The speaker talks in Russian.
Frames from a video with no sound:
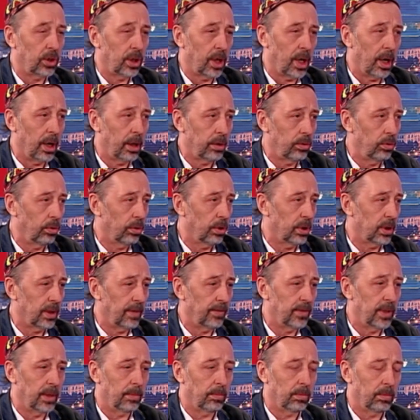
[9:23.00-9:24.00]
же актеры
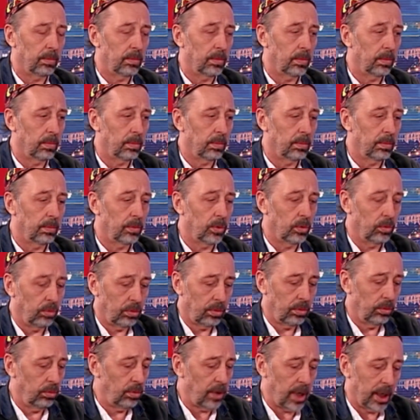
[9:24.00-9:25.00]
совсем, ну,
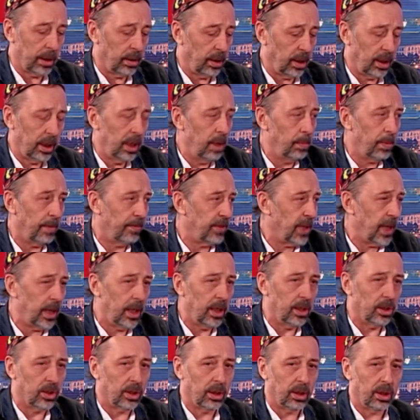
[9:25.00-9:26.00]
ну как, это не
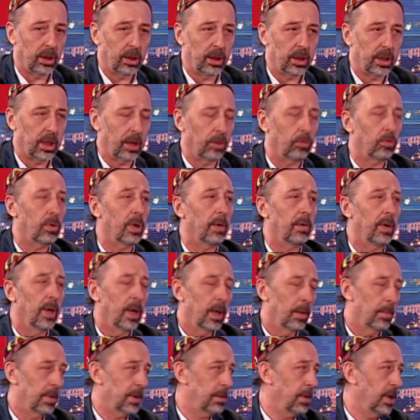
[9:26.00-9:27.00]
повторишь, это нельзя. Ну,
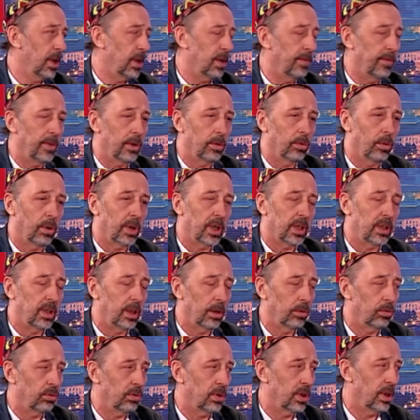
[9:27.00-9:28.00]
посмотрите
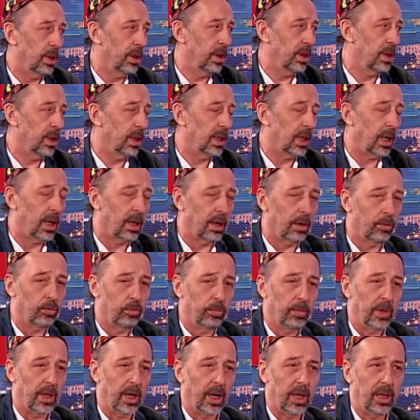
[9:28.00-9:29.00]
видеокассету и сделайте так, как у
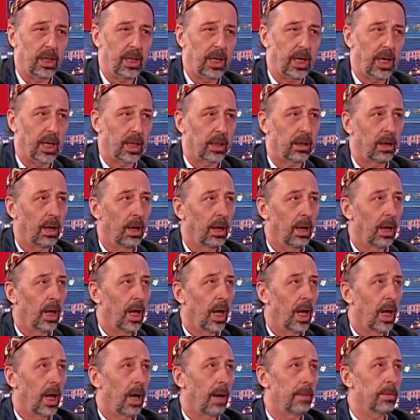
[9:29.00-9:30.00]
меня. Нет.
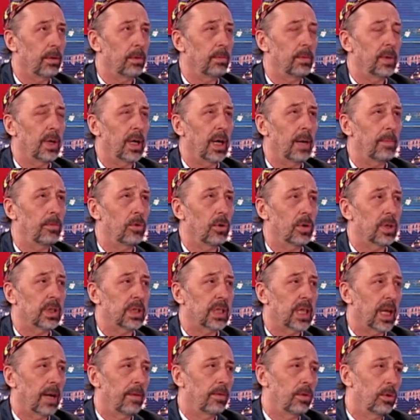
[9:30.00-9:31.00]
А потом я много
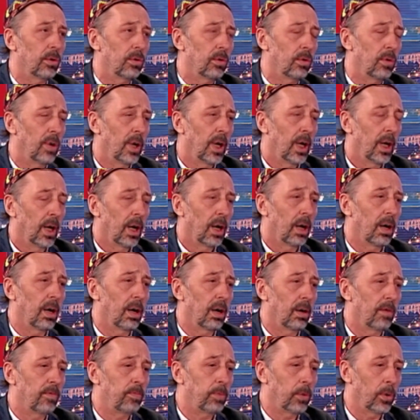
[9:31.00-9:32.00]
ставлю э,
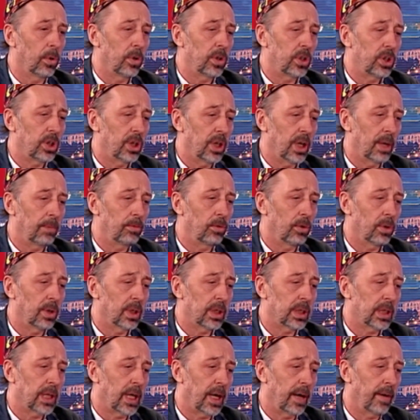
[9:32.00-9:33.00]
в Польше, я
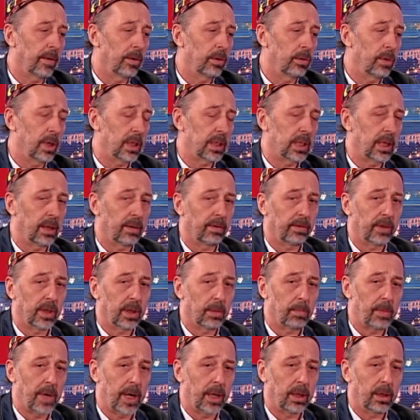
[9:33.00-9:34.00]
много ставил, я ставил в
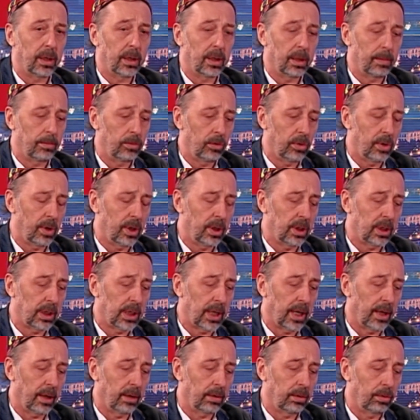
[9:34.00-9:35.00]
Германии, да много где
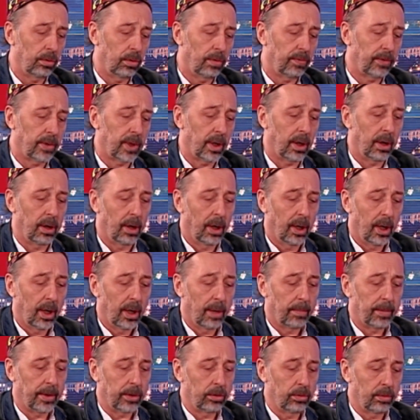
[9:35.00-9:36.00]
ставил, делов-то
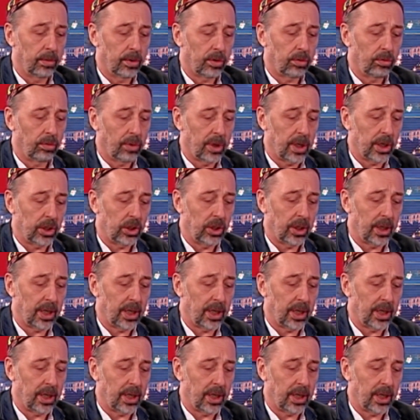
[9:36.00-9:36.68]
подумаешь, ну каждый